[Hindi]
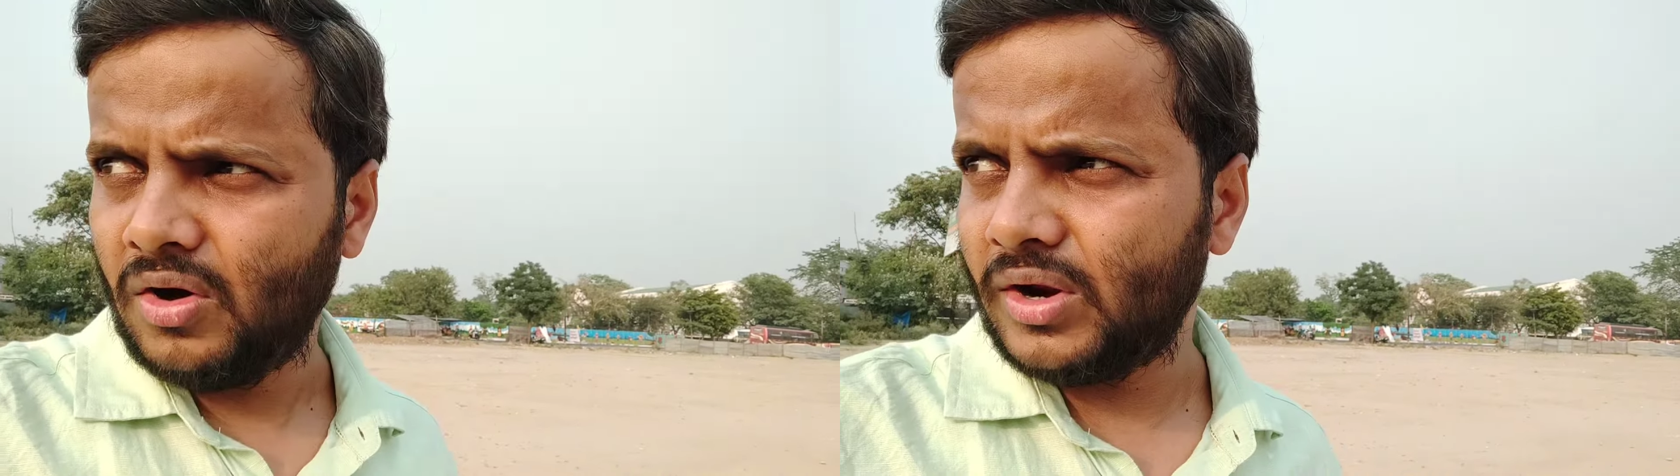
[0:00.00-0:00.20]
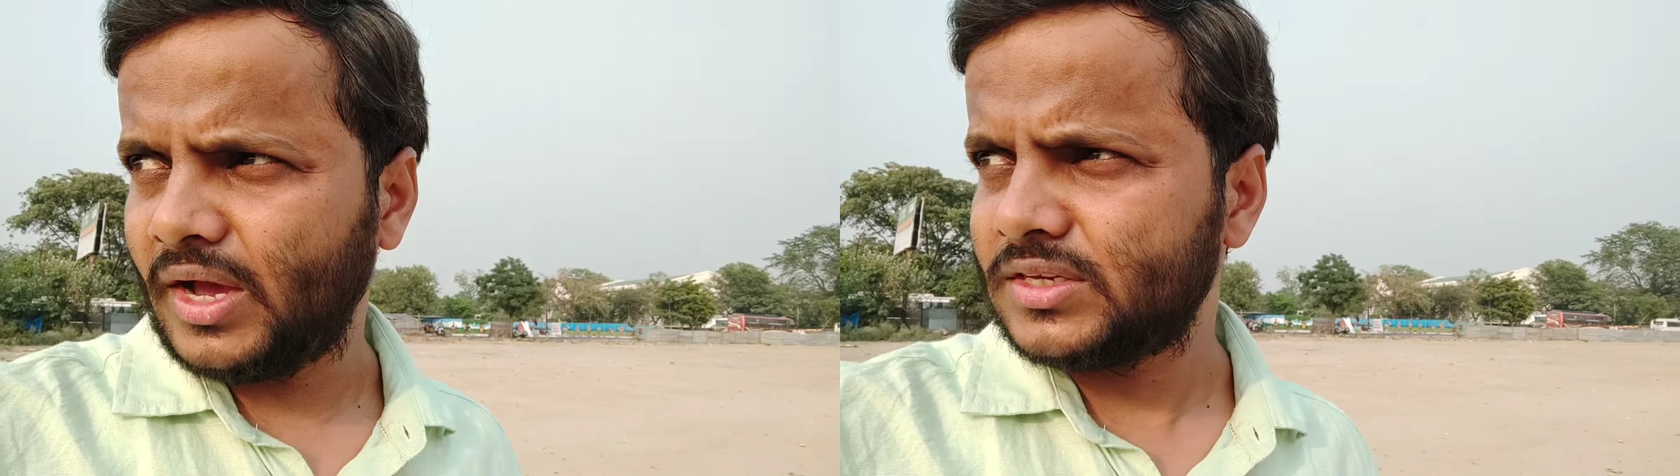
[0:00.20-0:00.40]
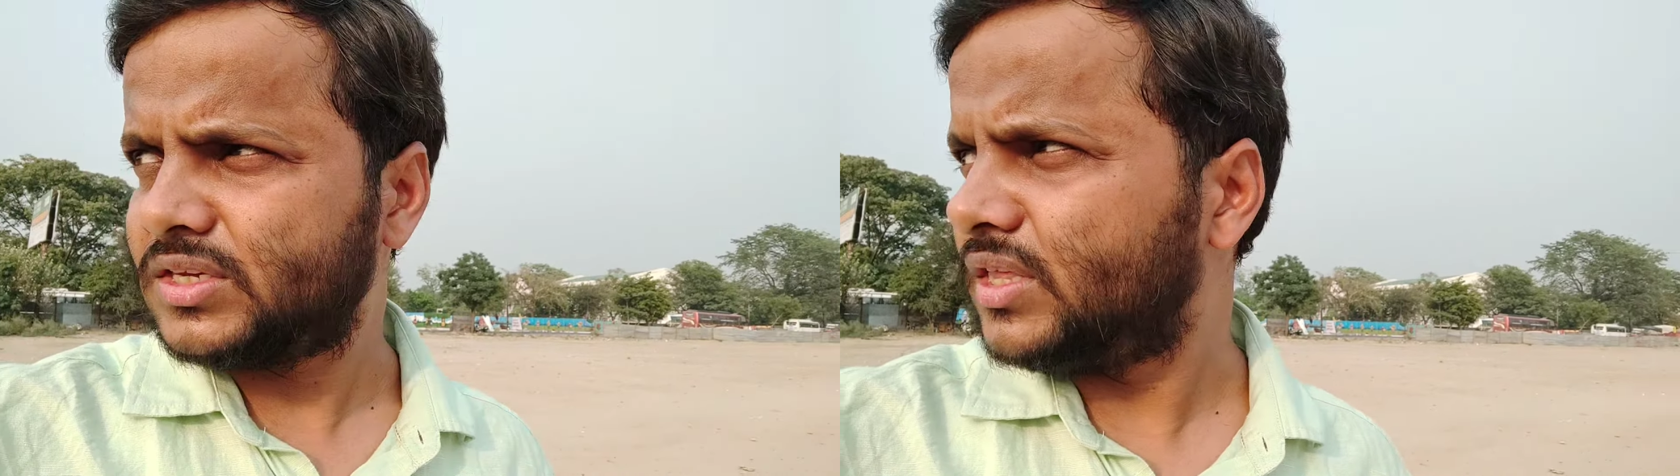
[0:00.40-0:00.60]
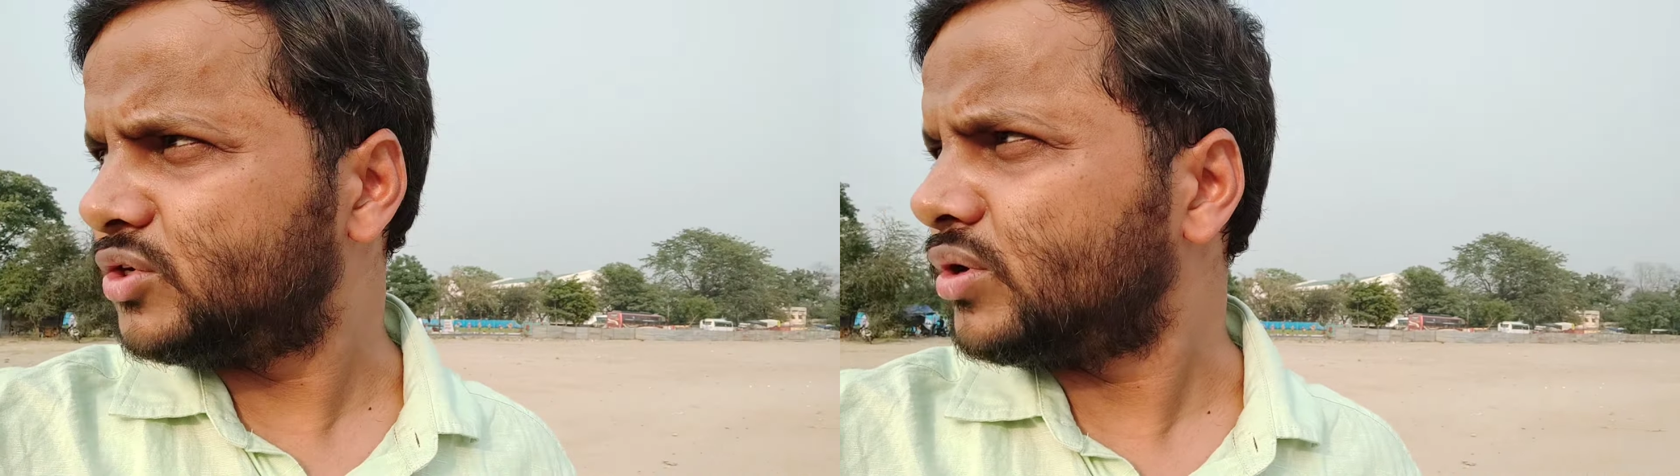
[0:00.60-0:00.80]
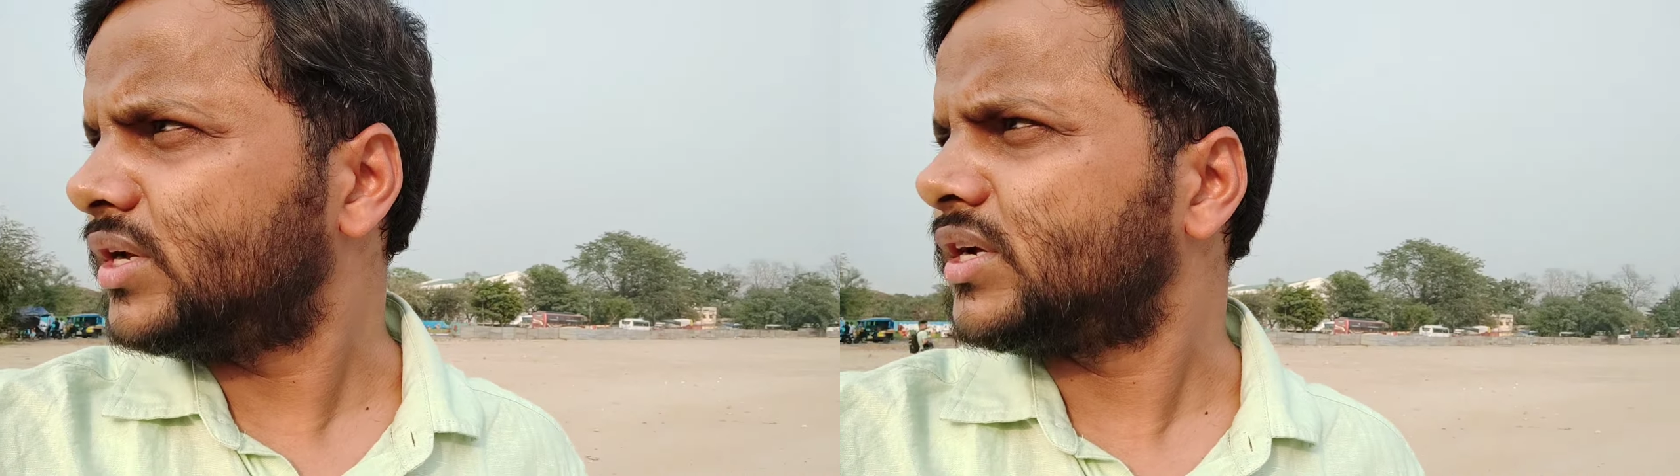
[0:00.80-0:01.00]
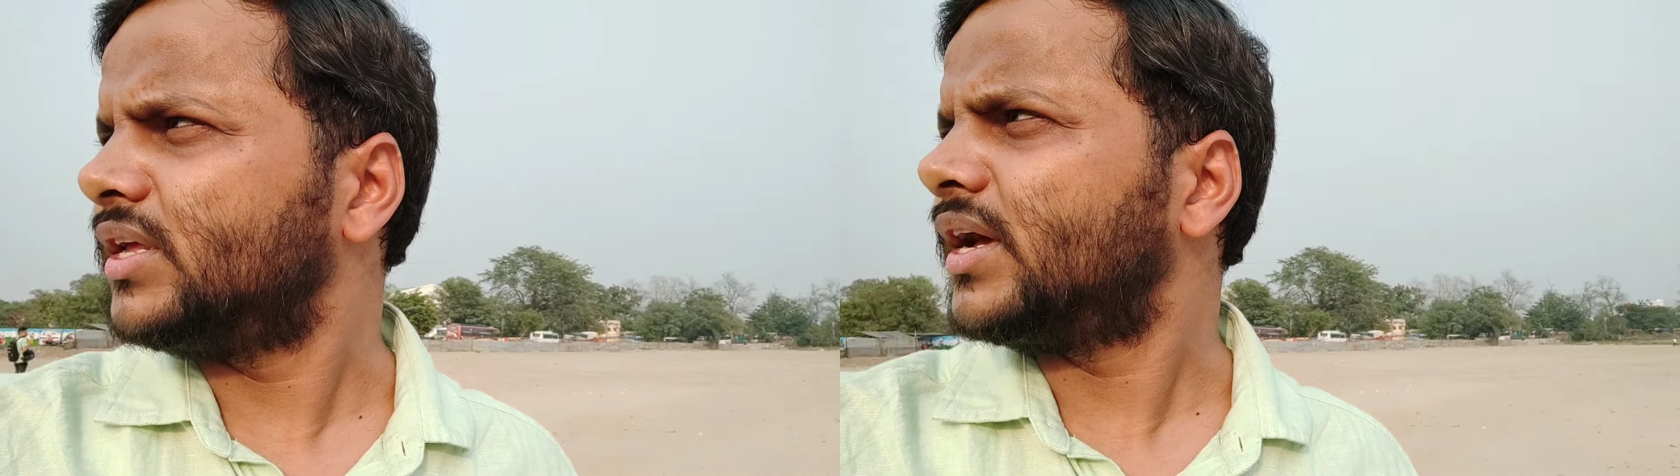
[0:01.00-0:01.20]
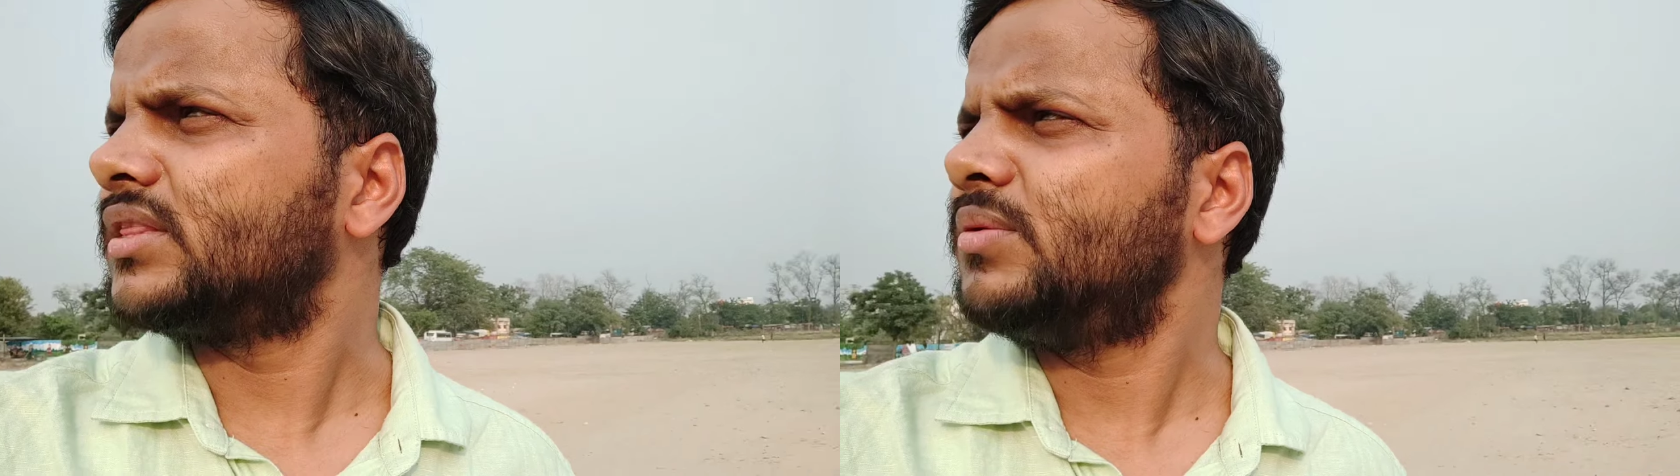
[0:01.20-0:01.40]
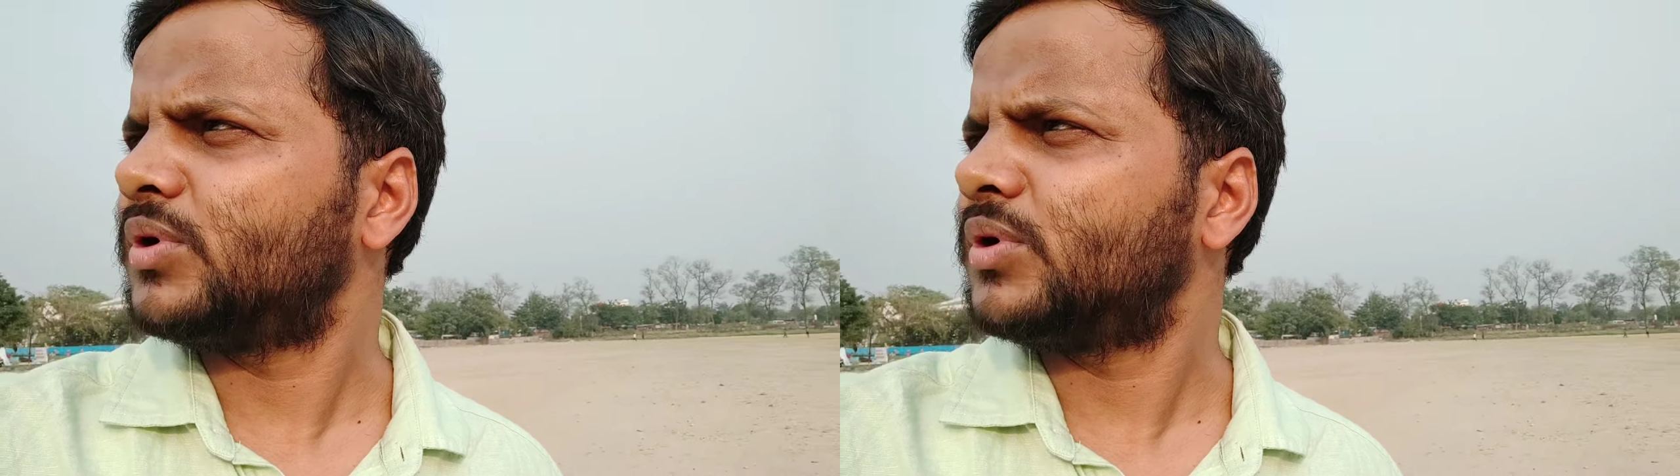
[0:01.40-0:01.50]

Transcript: और यहाँ से सीधे जो है ये चली जाती है